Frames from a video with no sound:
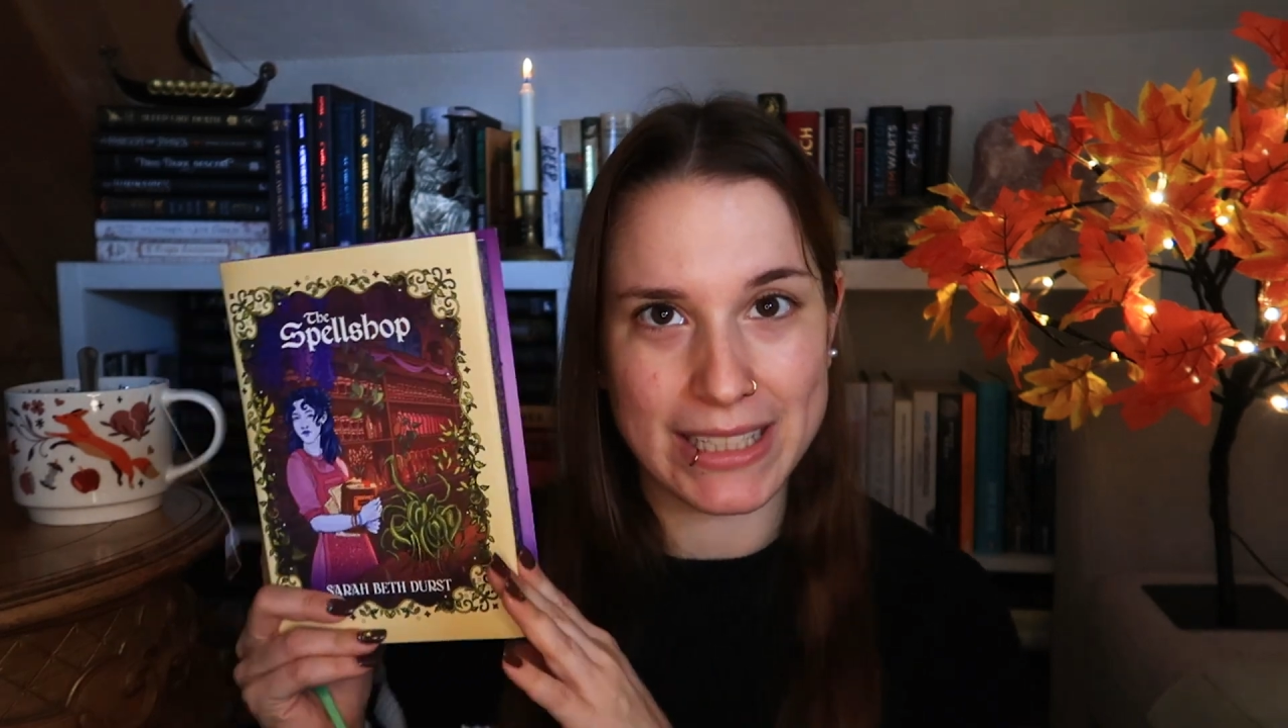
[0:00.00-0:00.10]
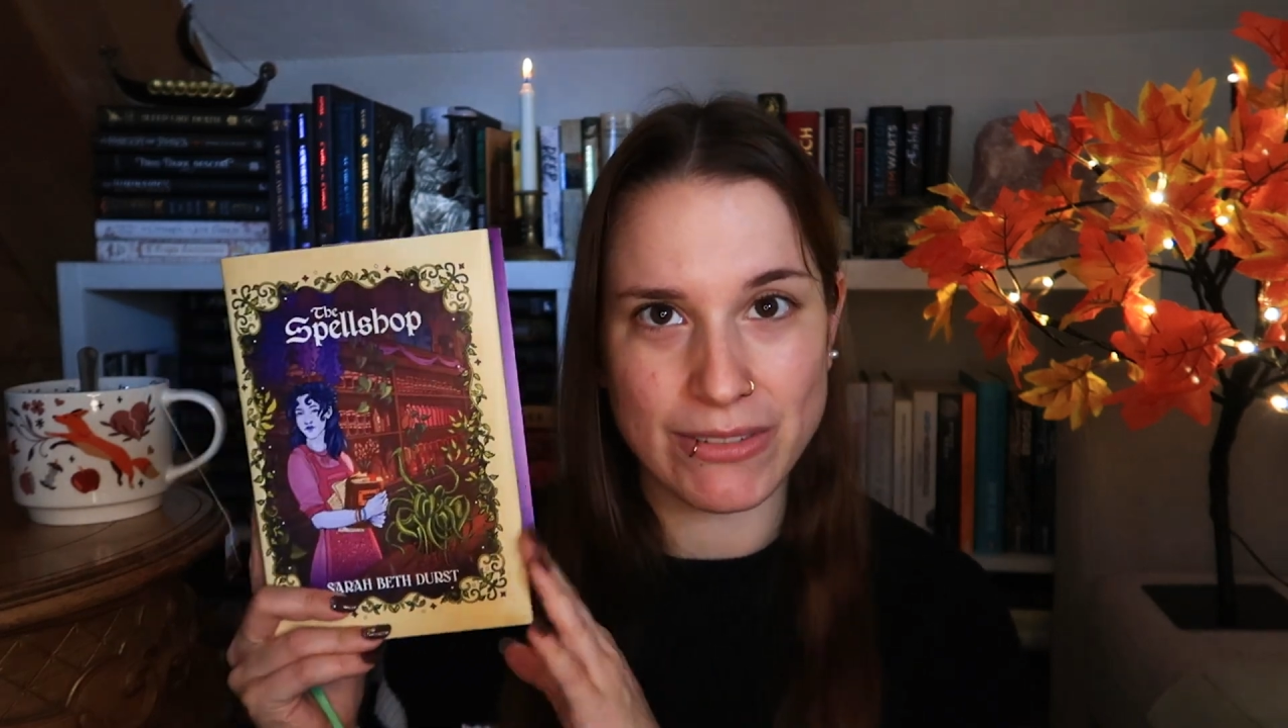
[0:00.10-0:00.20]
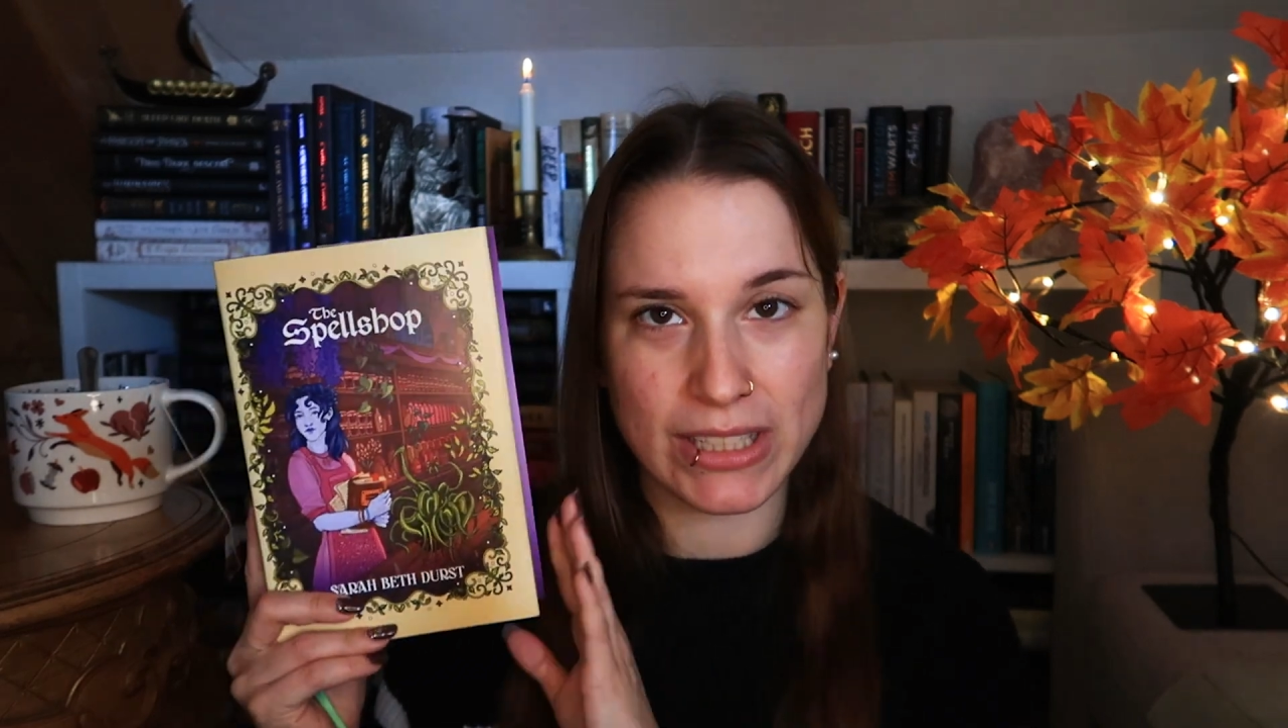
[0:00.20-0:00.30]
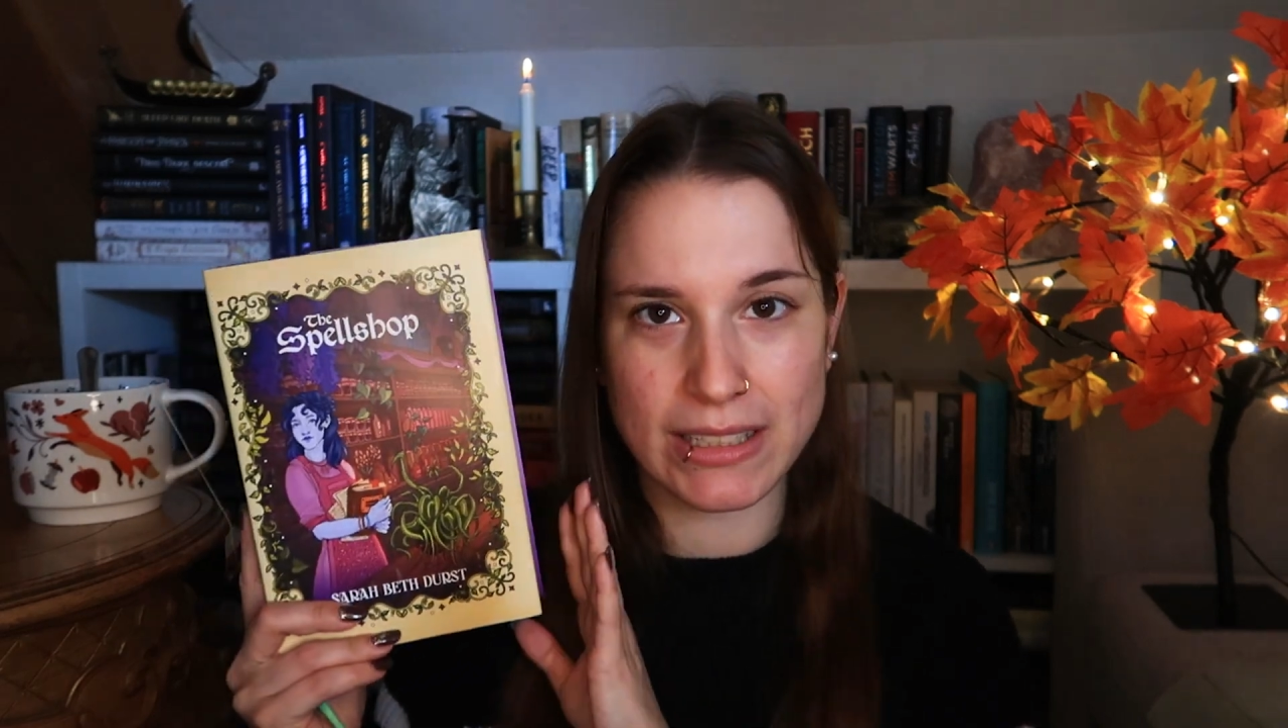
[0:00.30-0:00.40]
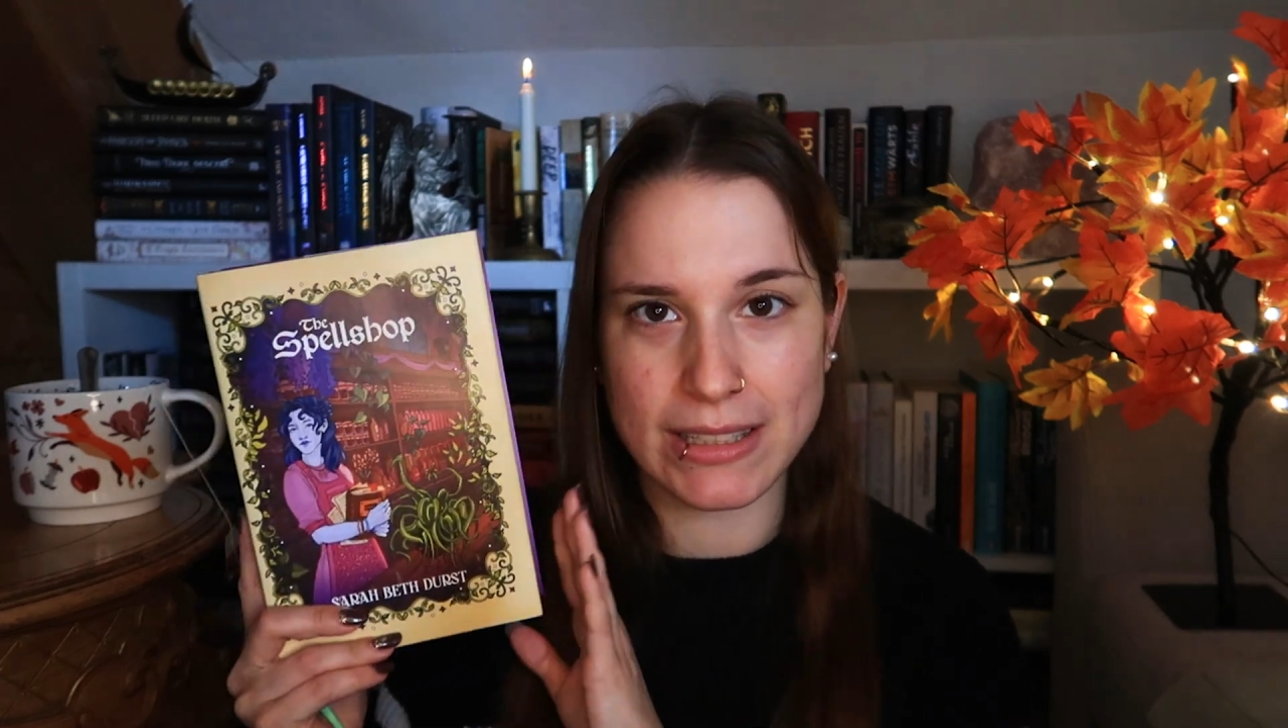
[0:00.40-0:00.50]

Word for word: deswegen